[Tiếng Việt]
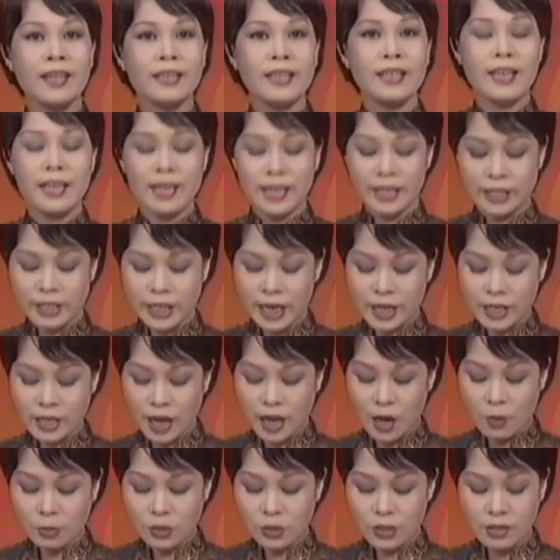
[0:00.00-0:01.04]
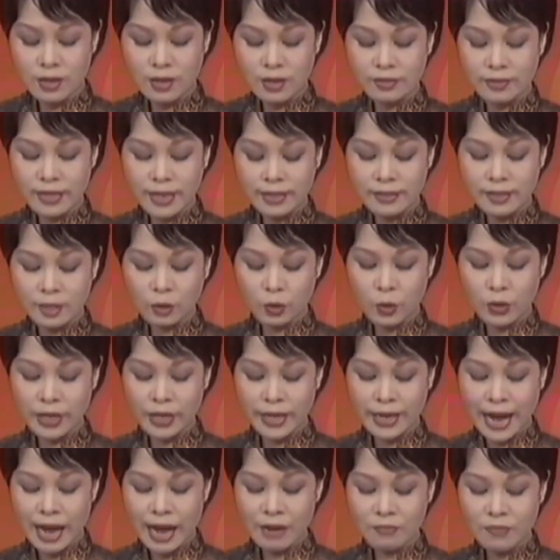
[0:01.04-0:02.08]
thì trên công trường xây dựng thủy
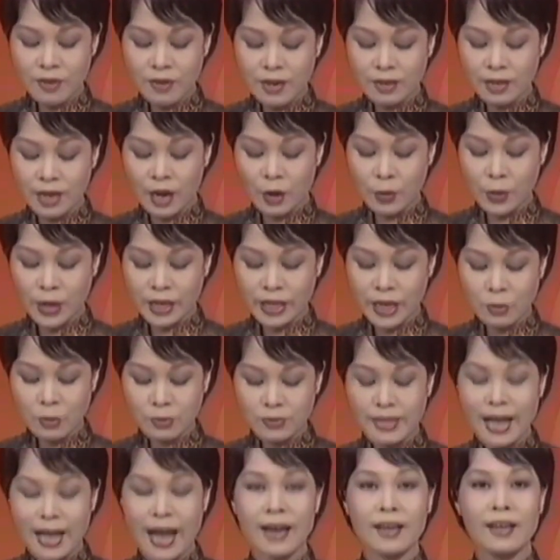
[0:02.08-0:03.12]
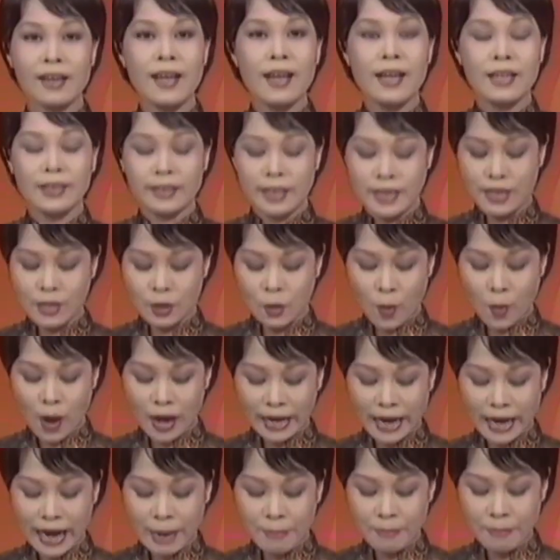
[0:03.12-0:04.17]
điện A Vương ở huyện Đông Giang, tỉnh
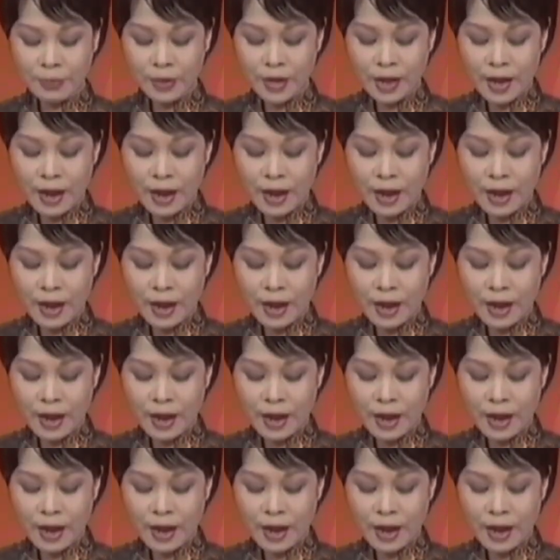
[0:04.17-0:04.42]
Quảng Nam,